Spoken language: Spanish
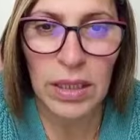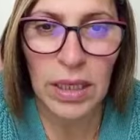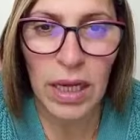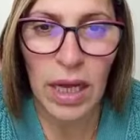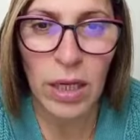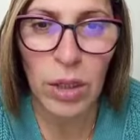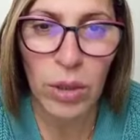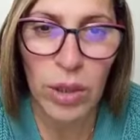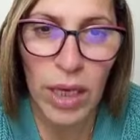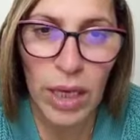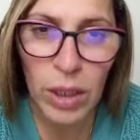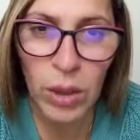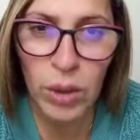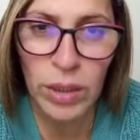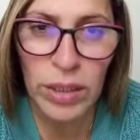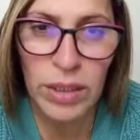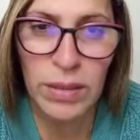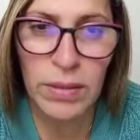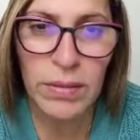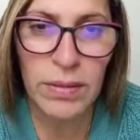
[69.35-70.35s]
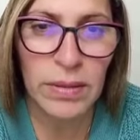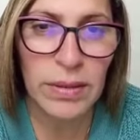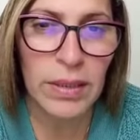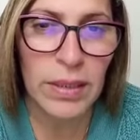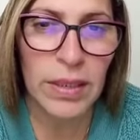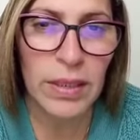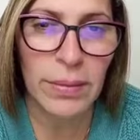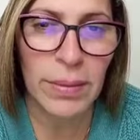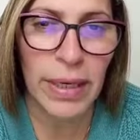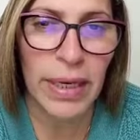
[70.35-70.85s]
a lo largo del,
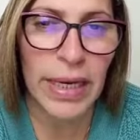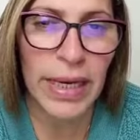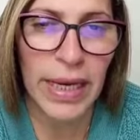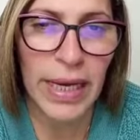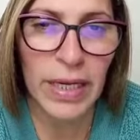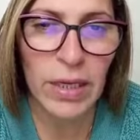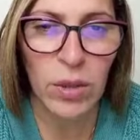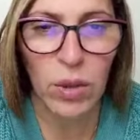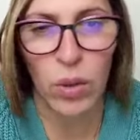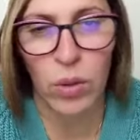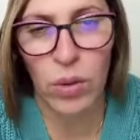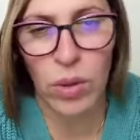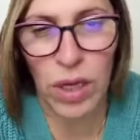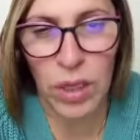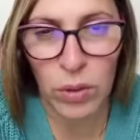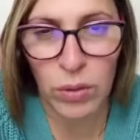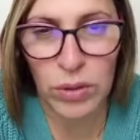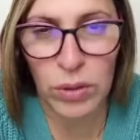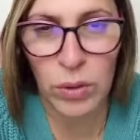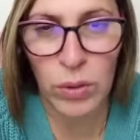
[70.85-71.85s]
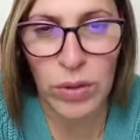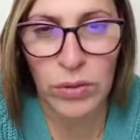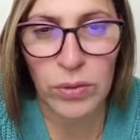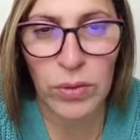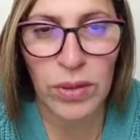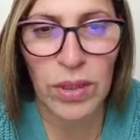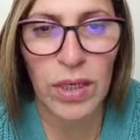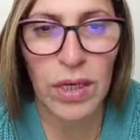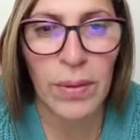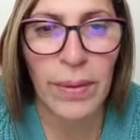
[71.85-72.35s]
Evangelio o la continuación
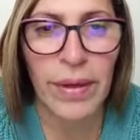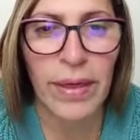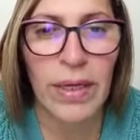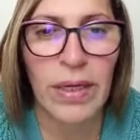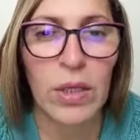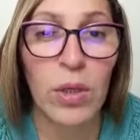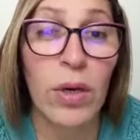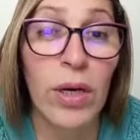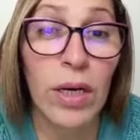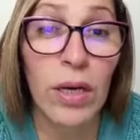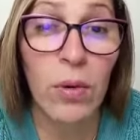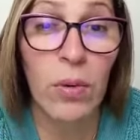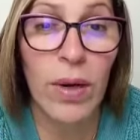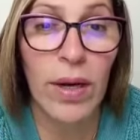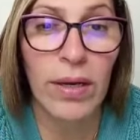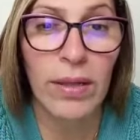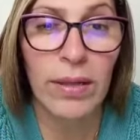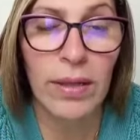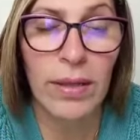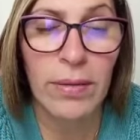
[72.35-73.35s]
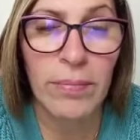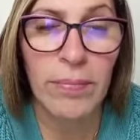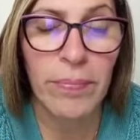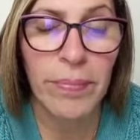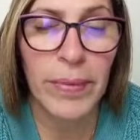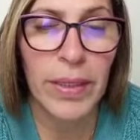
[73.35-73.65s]
del Evangelio recuerda